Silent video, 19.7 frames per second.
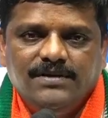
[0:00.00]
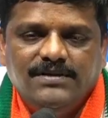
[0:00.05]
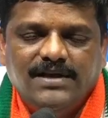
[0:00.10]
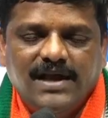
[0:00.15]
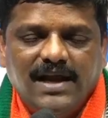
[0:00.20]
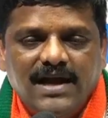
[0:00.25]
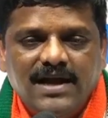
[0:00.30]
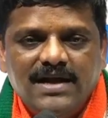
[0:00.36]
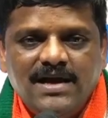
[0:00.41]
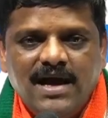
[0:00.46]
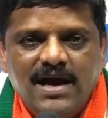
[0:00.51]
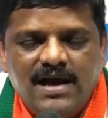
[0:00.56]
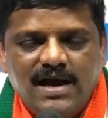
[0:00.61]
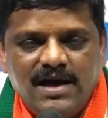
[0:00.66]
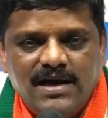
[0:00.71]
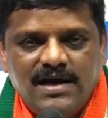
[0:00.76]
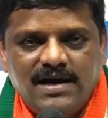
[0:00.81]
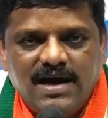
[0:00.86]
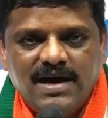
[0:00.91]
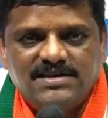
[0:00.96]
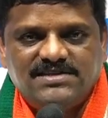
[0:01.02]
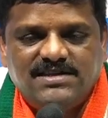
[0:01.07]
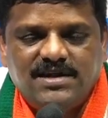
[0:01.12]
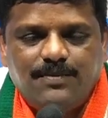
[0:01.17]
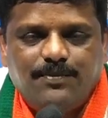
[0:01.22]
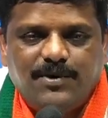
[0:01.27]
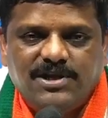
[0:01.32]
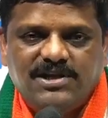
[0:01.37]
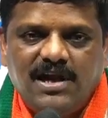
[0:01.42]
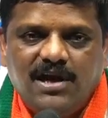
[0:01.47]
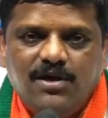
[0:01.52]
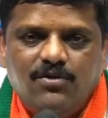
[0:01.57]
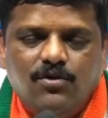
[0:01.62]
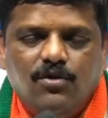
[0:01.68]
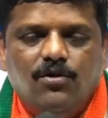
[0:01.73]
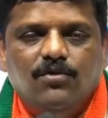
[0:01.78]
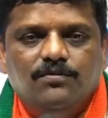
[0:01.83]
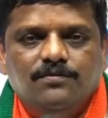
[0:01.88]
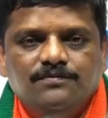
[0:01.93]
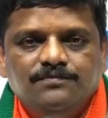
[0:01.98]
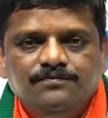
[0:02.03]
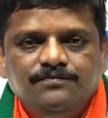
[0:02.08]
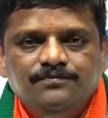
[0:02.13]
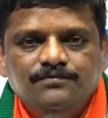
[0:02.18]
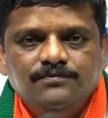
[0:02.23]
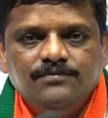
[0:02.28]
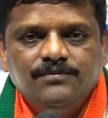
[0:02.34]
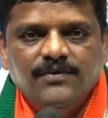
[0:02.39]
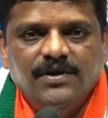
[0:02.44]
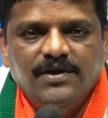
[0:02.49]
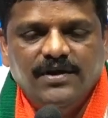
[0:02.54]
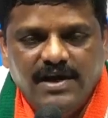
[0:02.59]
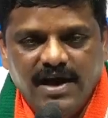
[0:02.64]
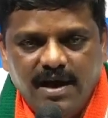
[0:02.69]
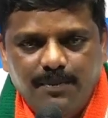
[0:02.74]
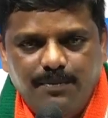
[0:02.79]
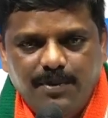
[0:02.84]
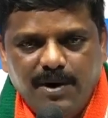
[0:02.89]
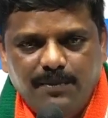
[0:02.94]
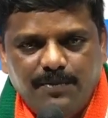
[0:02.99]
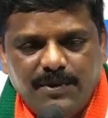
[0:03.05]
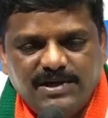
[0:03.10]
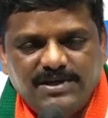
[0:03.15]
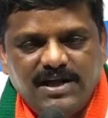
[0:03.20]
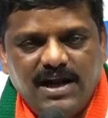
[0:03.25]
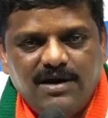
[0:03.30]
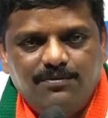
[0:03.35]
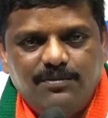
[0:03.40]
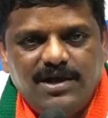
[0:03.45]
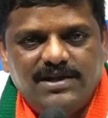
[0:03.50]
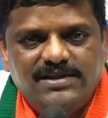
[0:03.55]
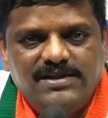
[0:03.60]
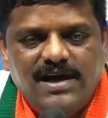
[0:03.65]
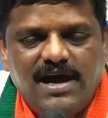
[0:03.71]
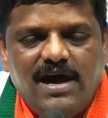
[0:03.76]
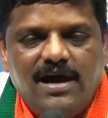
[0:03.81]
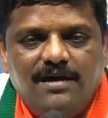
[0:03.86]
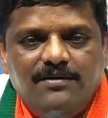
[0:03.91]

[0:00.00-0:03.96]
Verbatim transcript: తెలంగాణ రాష్ట్ర ప్రజలకు ఏపీ ప్రజలకు మధ్య